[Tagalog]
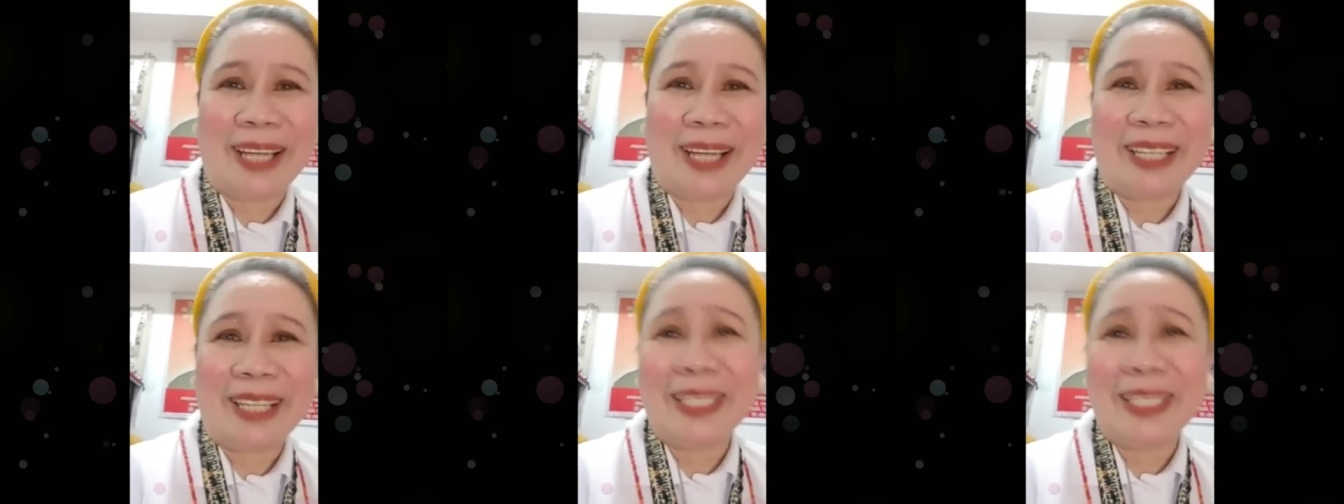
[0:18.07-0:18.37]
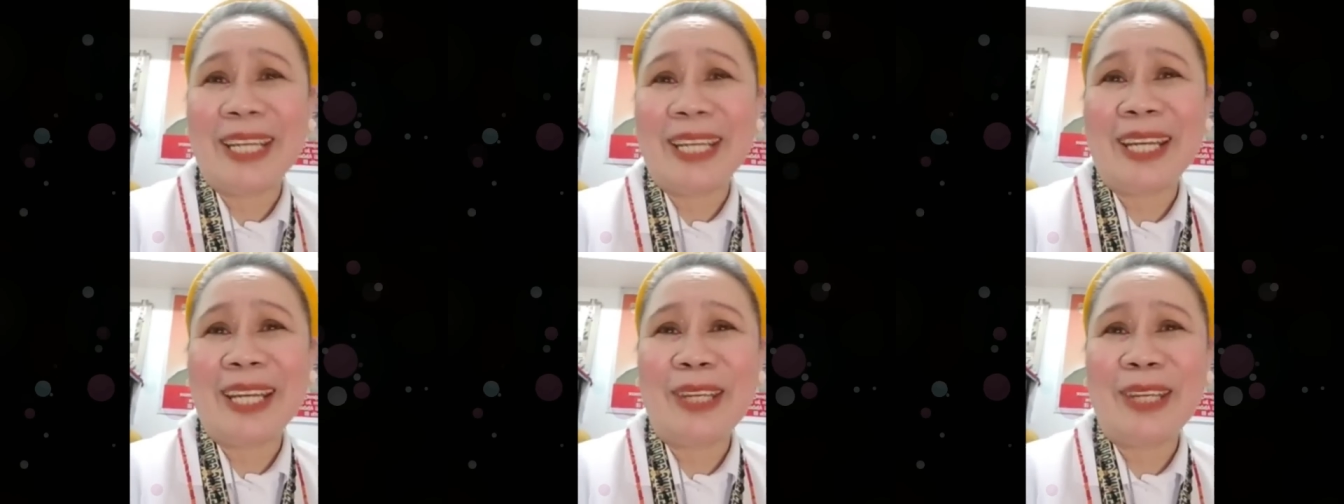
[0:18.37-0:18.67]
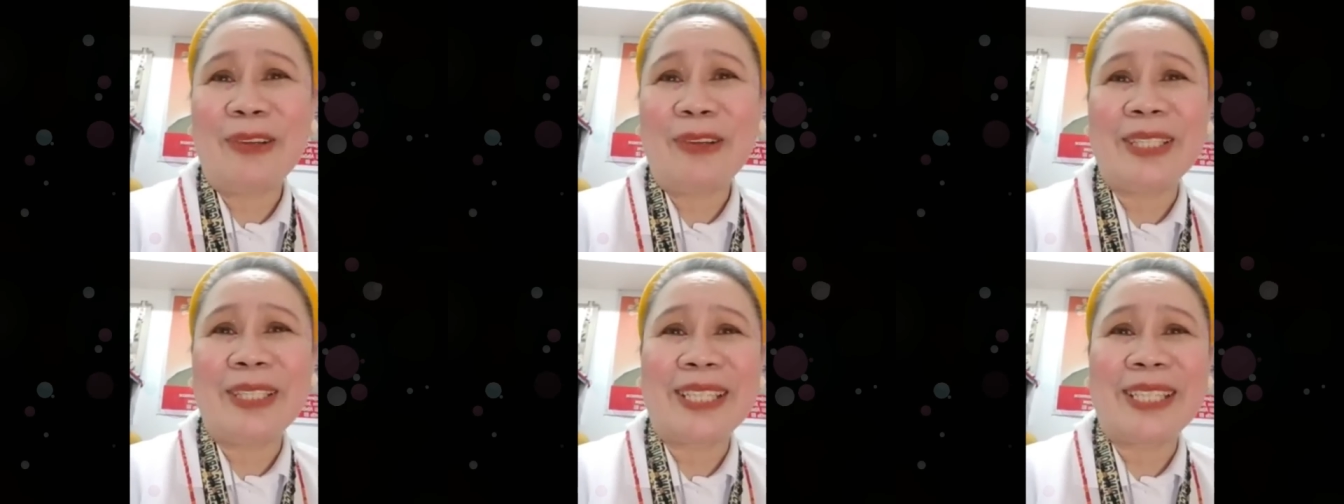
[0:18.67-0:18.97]
ating mahal
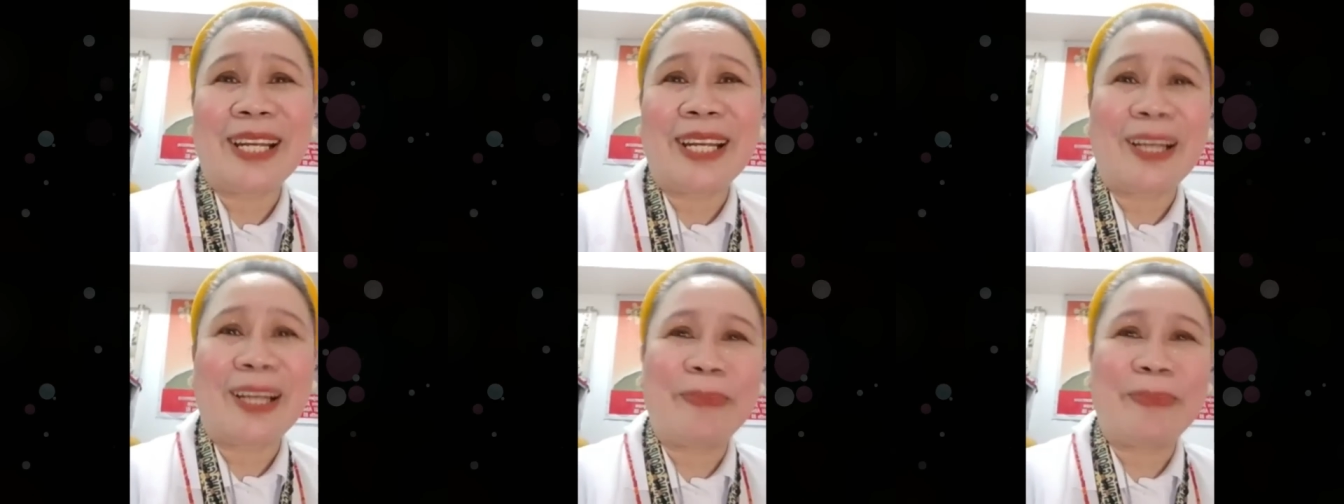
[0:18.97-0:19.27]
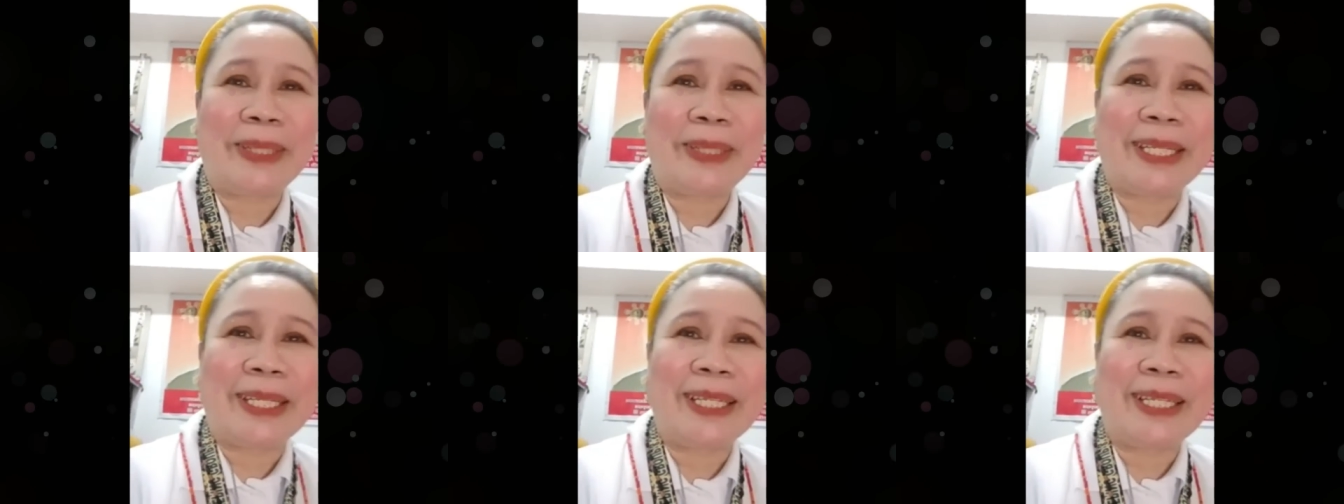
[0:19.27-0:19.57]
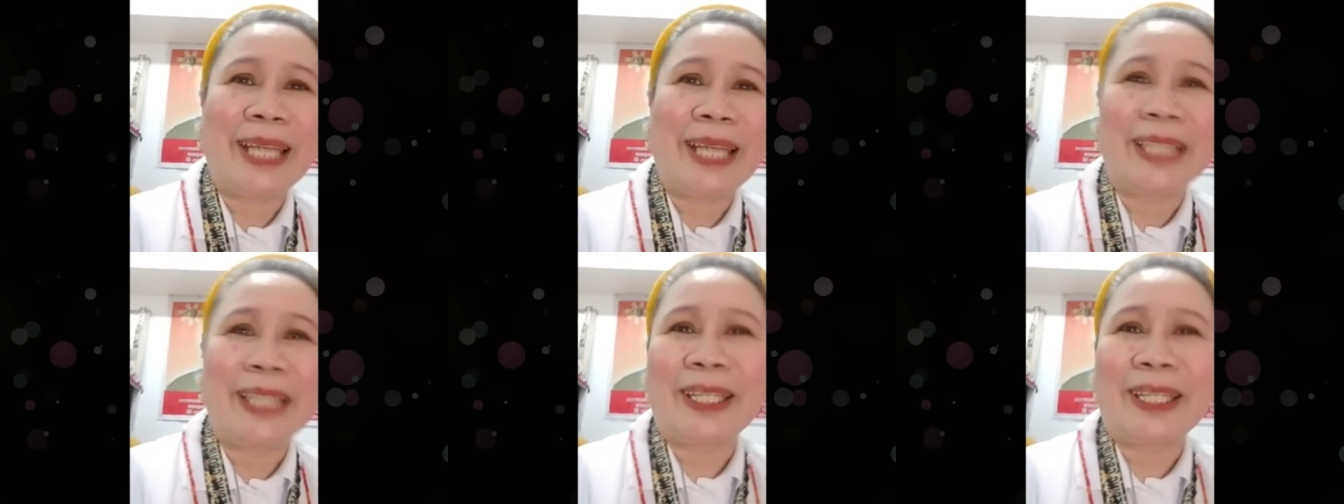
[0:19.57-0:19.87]
na inang rey ng
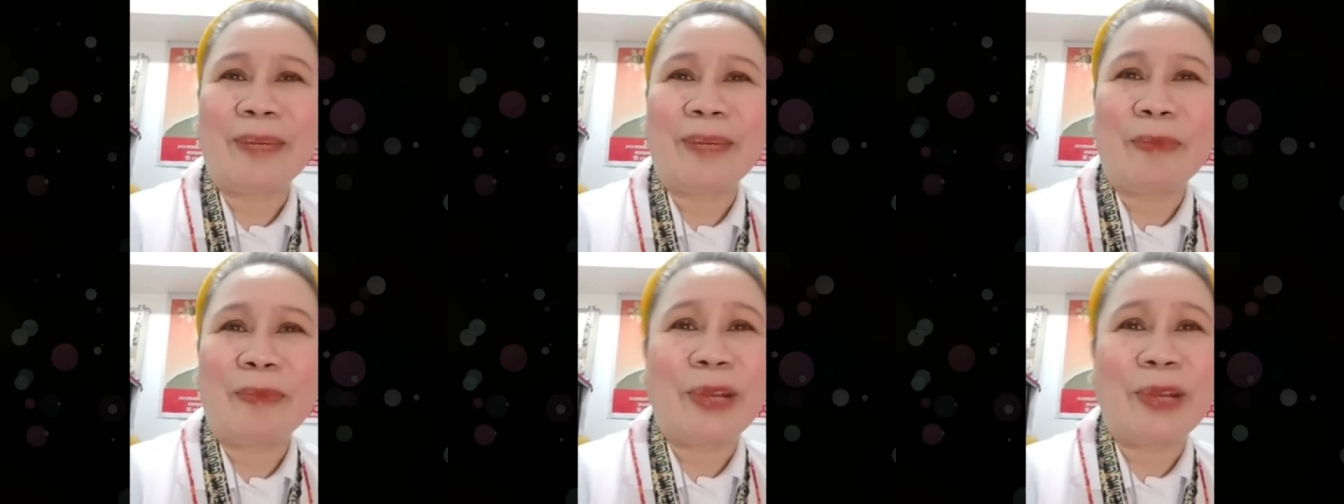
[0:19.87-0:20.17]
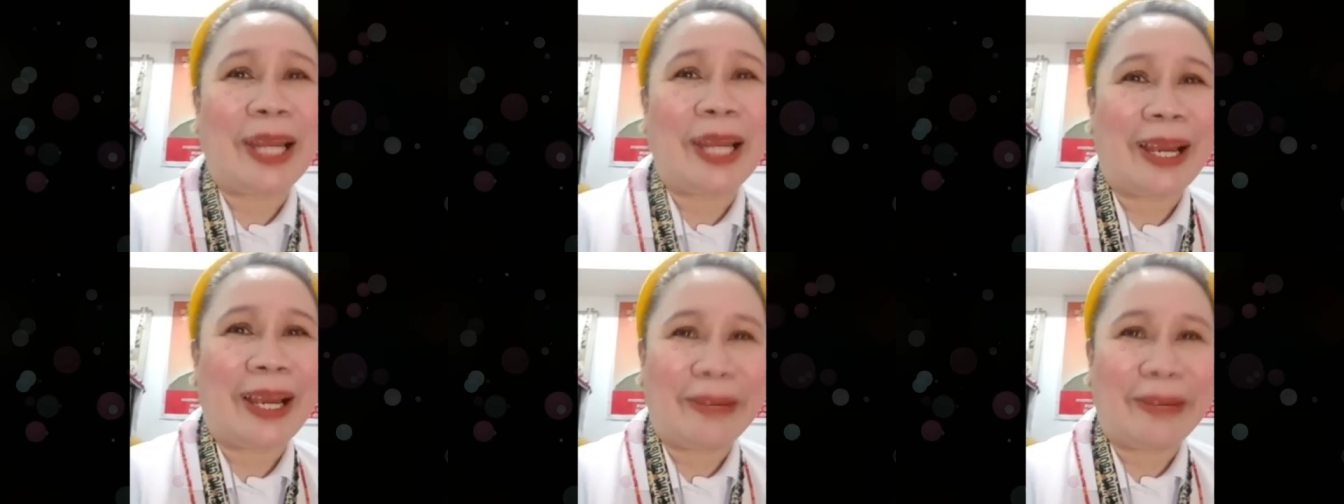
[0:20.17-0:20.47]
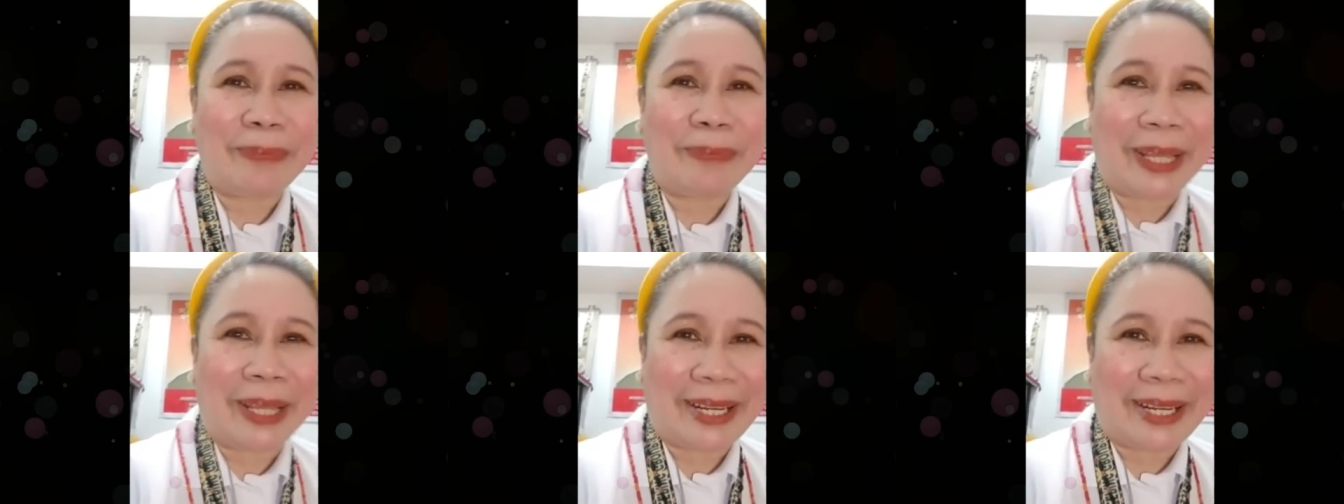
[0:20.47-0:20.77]
Helen Abdurrajak
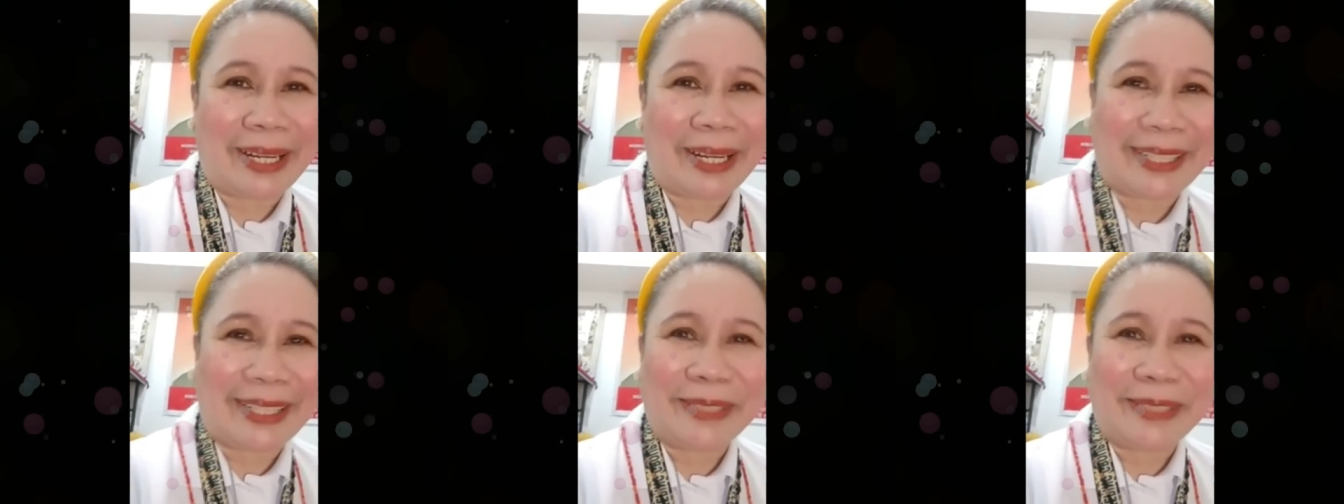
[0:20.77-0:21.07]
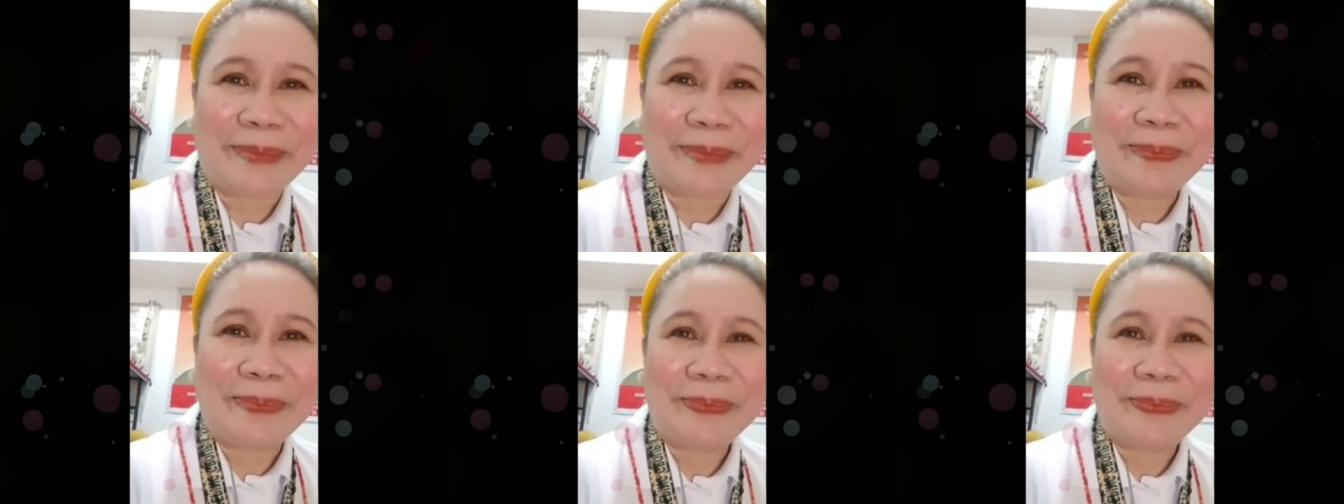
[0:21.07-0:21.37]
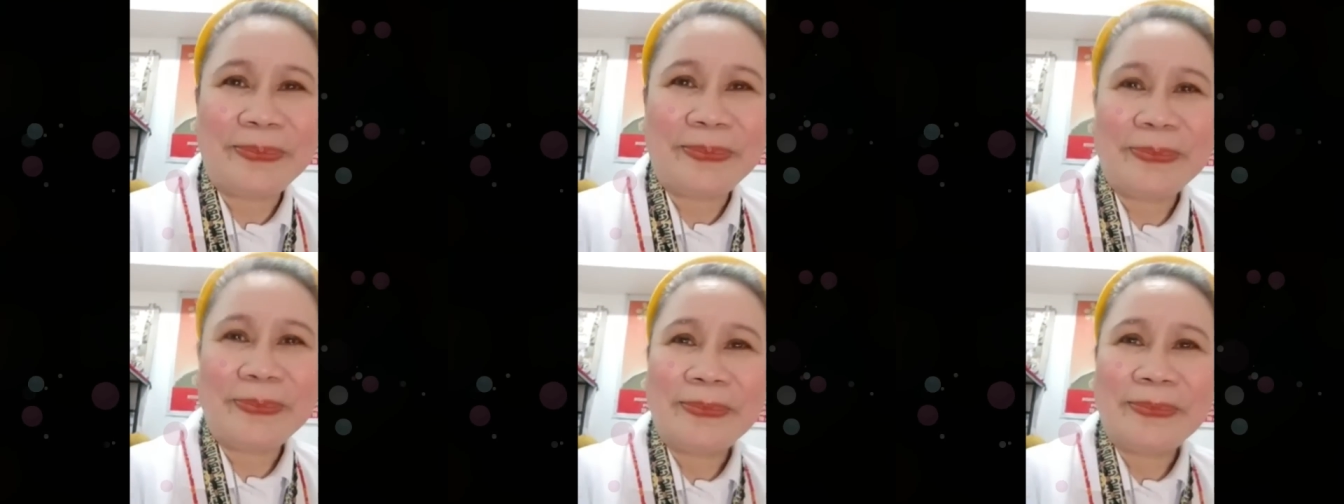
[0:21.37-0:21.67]
Elizabeth
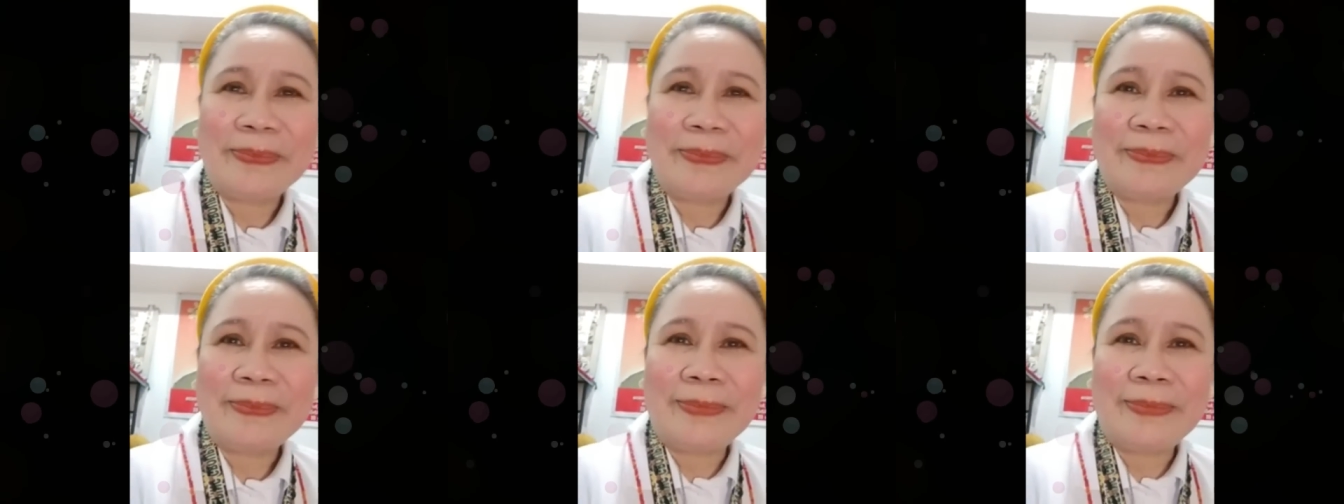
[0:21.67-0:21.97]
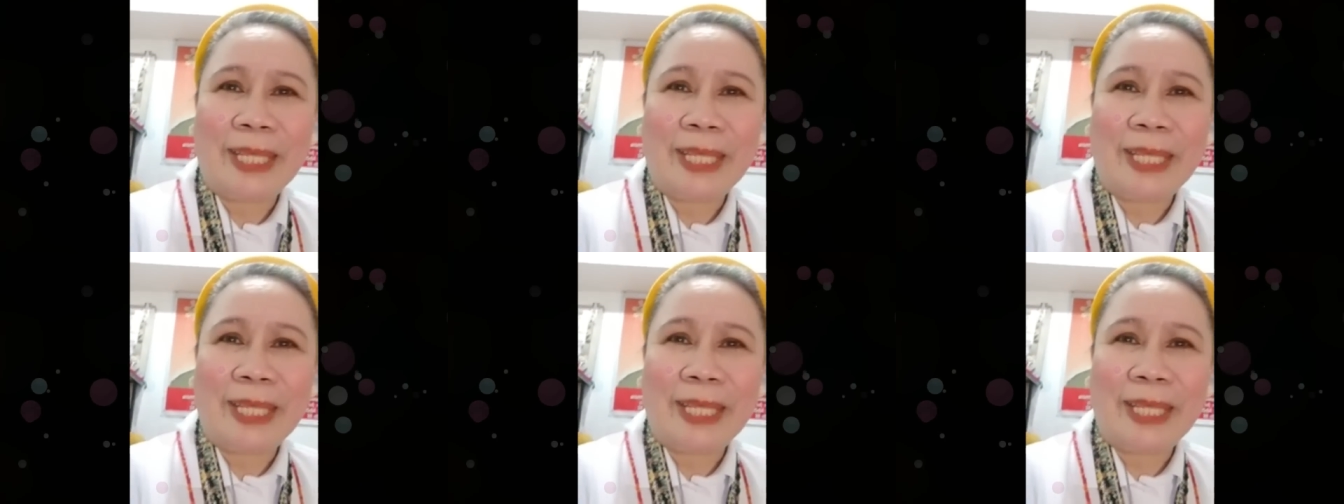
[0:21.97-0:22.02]
III.